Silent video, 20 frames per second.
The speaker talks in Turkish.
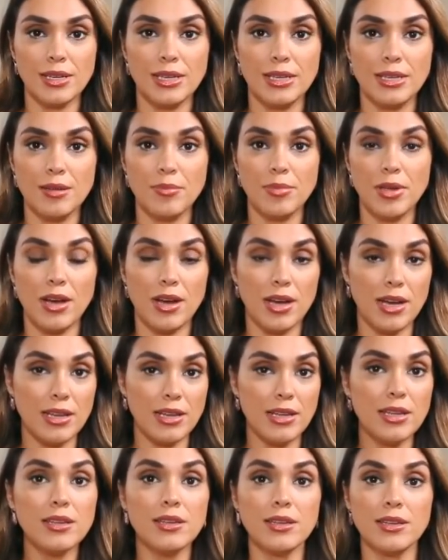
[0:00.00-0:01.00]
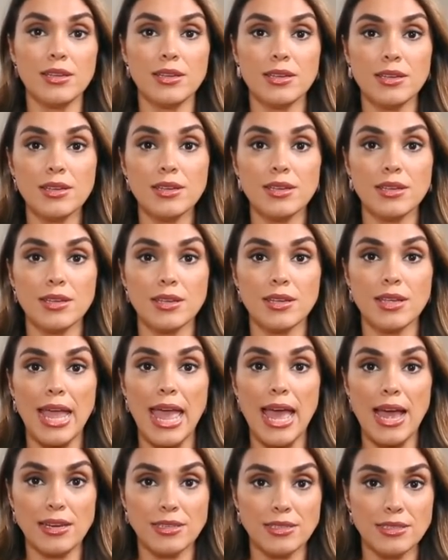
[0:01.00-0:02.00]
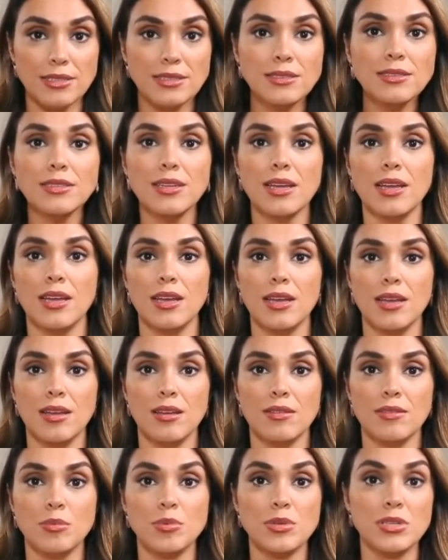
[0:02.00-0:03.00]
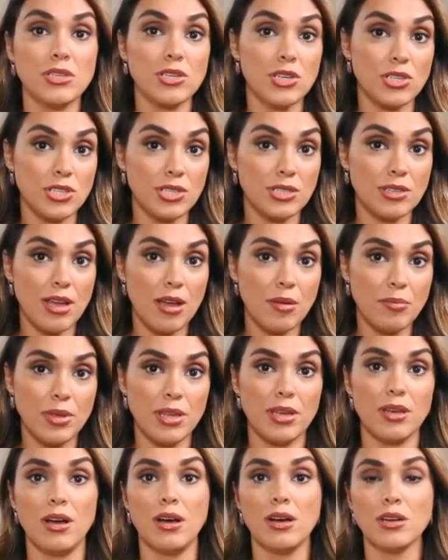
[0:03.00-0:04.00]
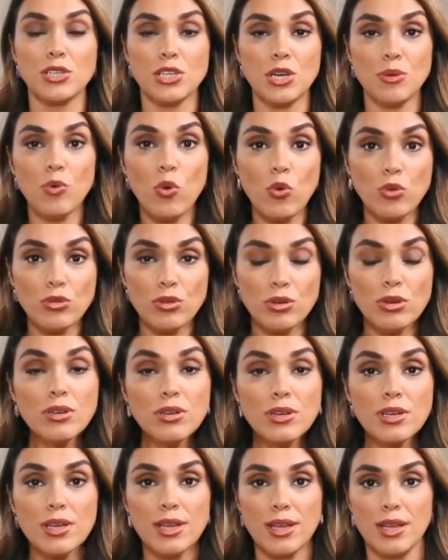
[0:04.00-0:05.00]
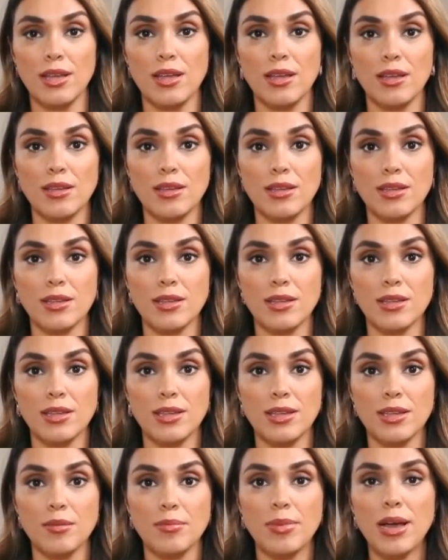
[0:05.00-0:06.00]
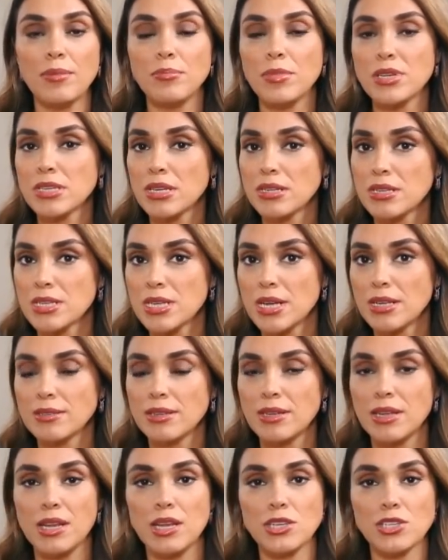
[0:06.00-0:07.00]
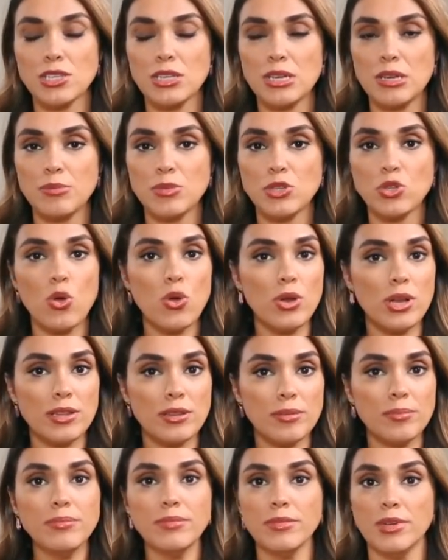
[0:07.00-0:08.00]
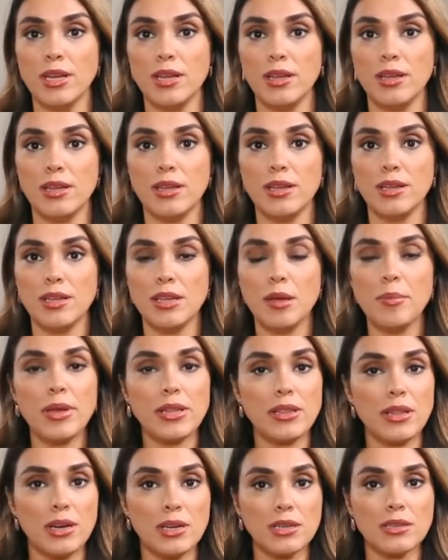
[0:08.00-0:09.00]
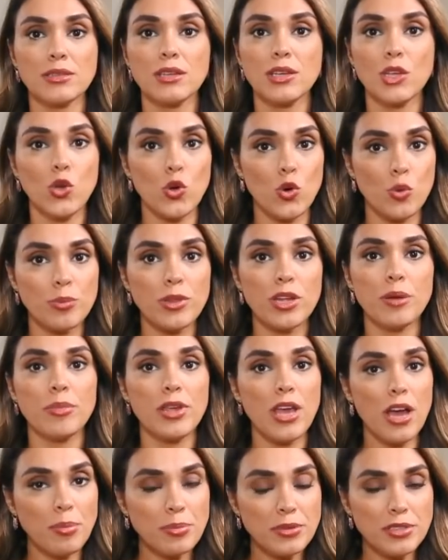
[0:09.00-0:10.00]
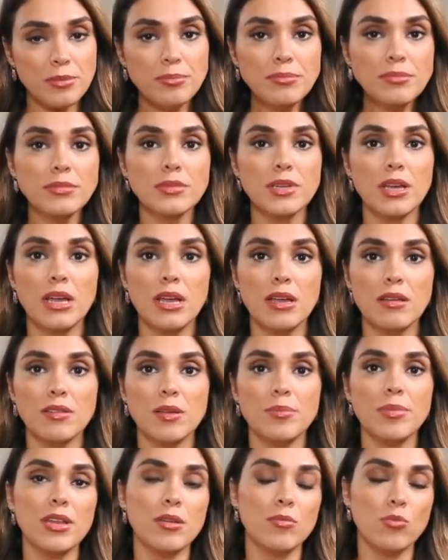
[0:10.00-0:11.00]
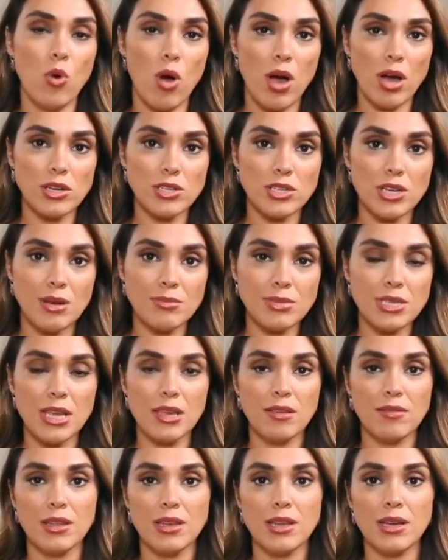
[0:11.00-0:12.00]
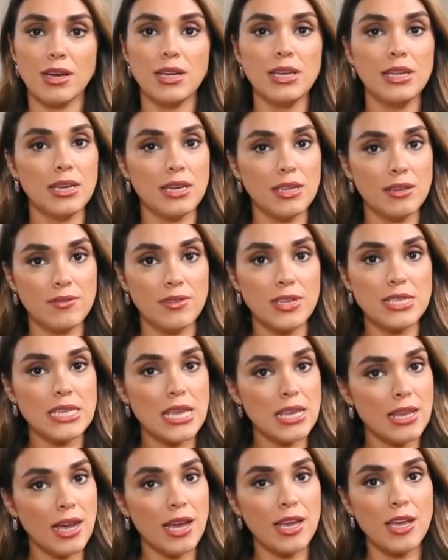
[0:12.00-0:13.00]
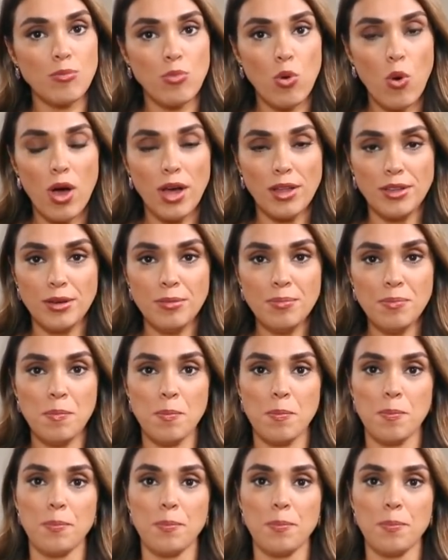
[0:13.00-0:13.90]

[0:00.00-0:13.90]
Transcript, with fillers: yine bir hayli e, gergin ve bizi şaşırtan bir akşam oldu. E, ben masada zaten eleştirimi söyledim. E, yemekler hakkındaki yorumlarımı yaptım. Ve benim bu akşam sevgili Aliye Hanım ve Sena'ya puanım